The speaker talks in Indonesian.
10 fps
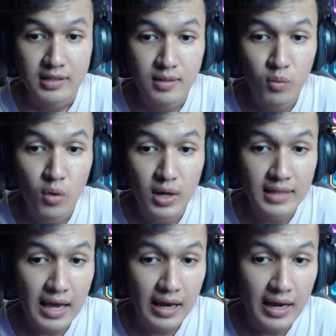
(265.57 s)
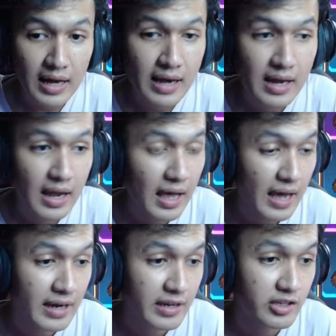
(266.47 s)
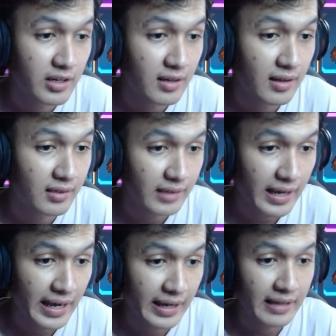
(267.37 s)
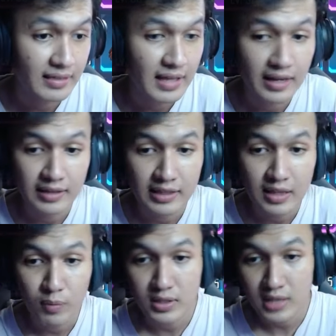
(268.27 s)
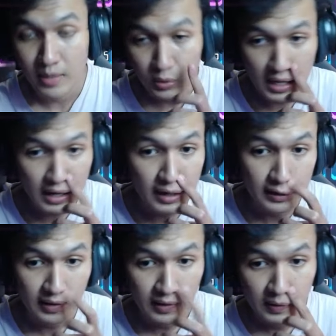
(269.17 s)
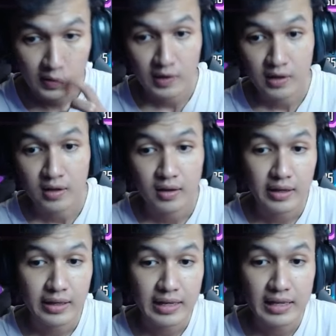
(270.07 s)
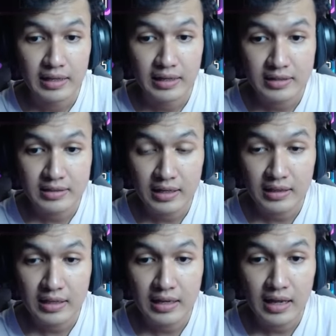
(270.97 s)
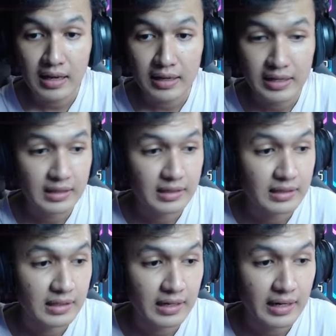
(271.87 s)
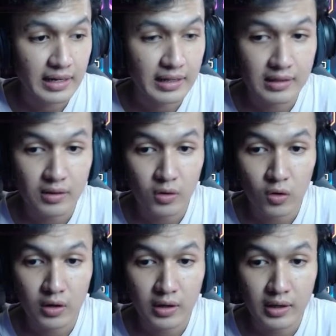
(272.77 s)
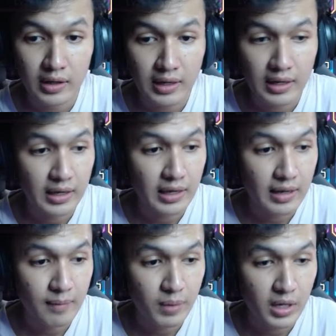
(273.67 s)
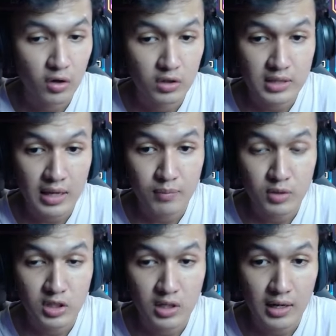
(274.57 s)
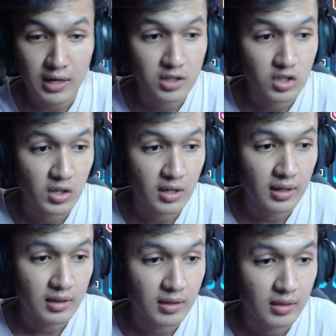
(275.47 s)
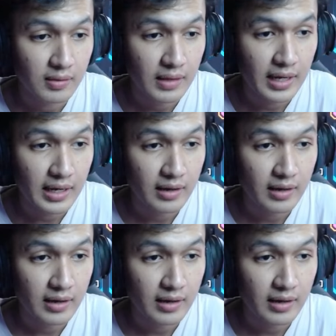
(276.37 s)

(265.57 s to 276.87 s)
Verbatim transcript: Semua tangan adalah additional attack. Kita lihat kita punya sapu tangan nggak? Increase critical hit rate. Oke. Oke, MP consumption additional attack.